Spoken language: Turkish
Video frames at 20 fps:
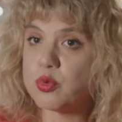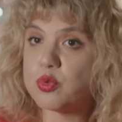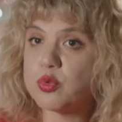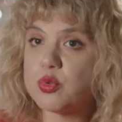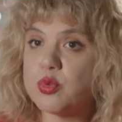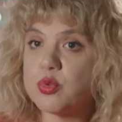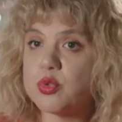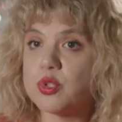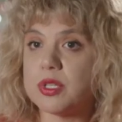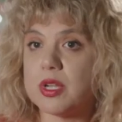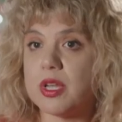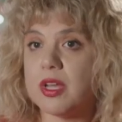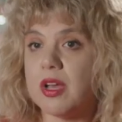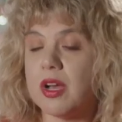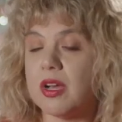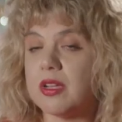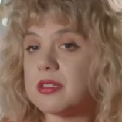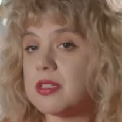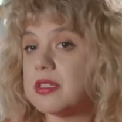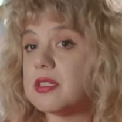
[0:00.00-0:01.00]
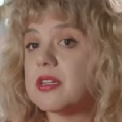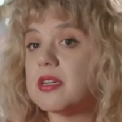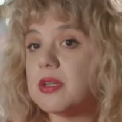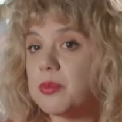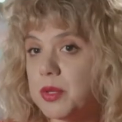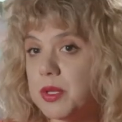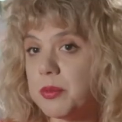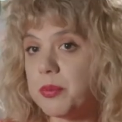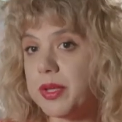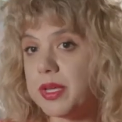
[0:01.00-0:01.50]
özgürce
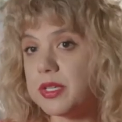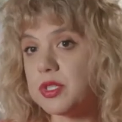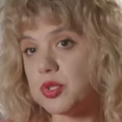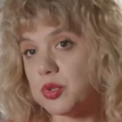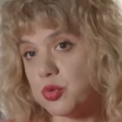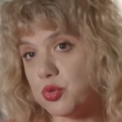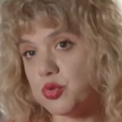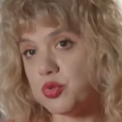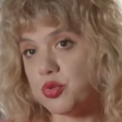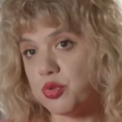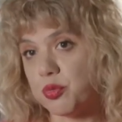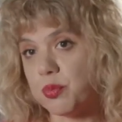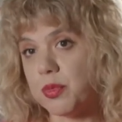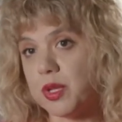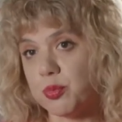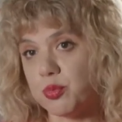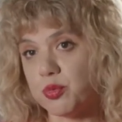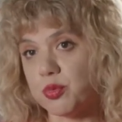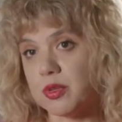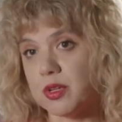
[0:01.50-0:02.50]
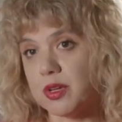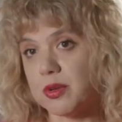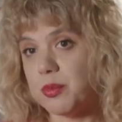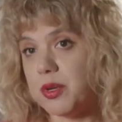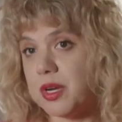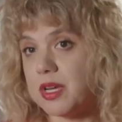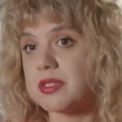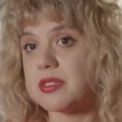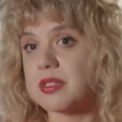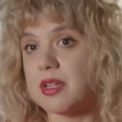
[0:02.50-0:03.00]
aktarabilmeye çalışıyorum Ebru'da.
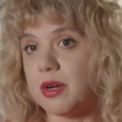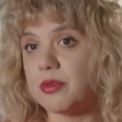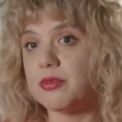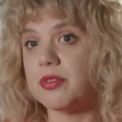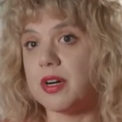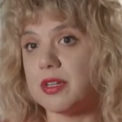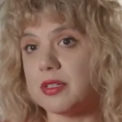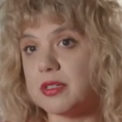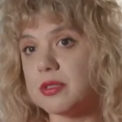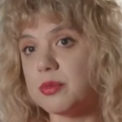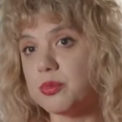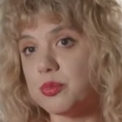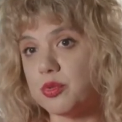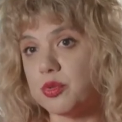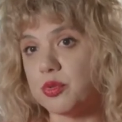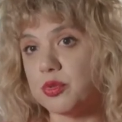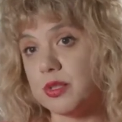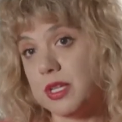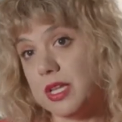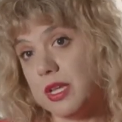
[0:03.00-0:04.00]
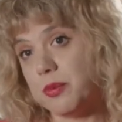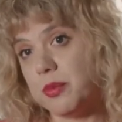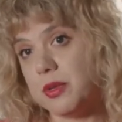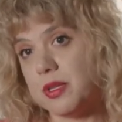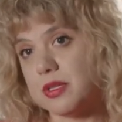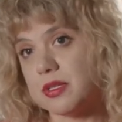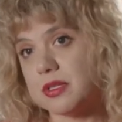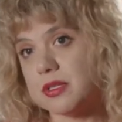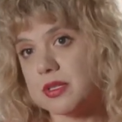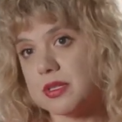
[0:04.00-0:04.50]
Biraz daha farkım bu
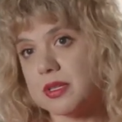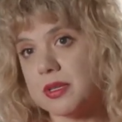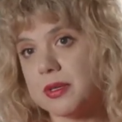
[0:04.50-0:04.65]
diyebiliriz.